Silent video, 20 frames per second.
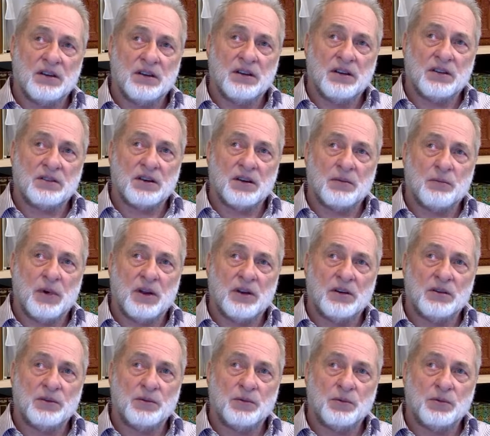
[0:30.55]

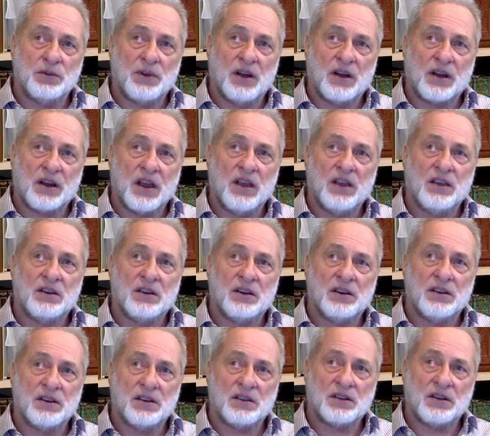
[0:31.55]
يتمنون خير
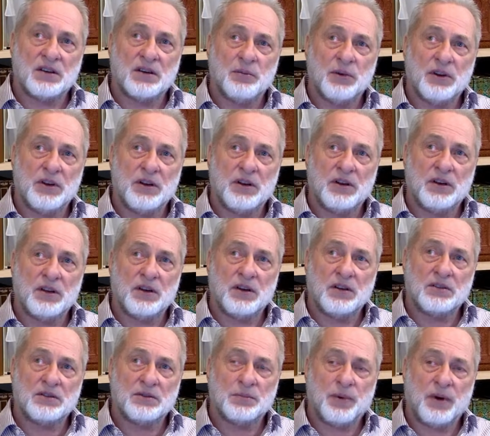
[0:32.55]
الجزاء من
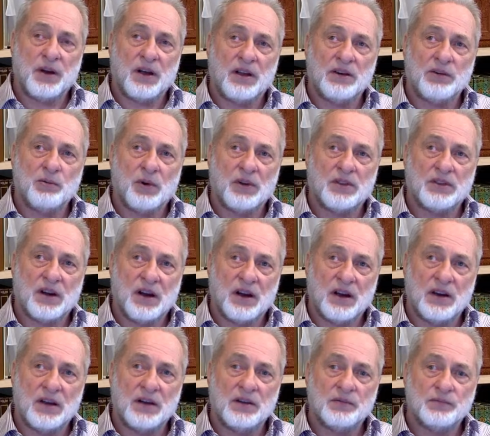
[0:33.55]
الله سبحانه
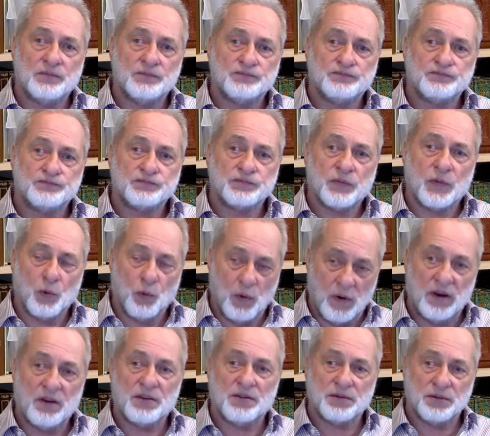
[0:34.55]
وتعالى
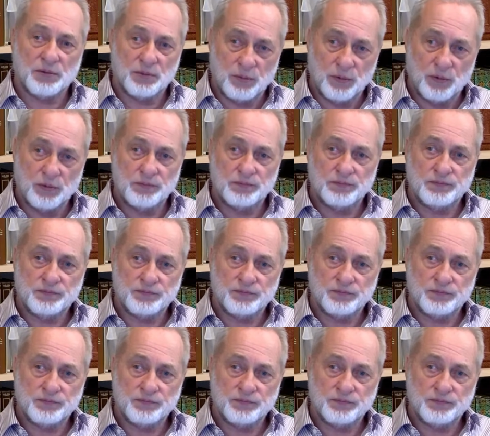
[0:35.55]
ويصومون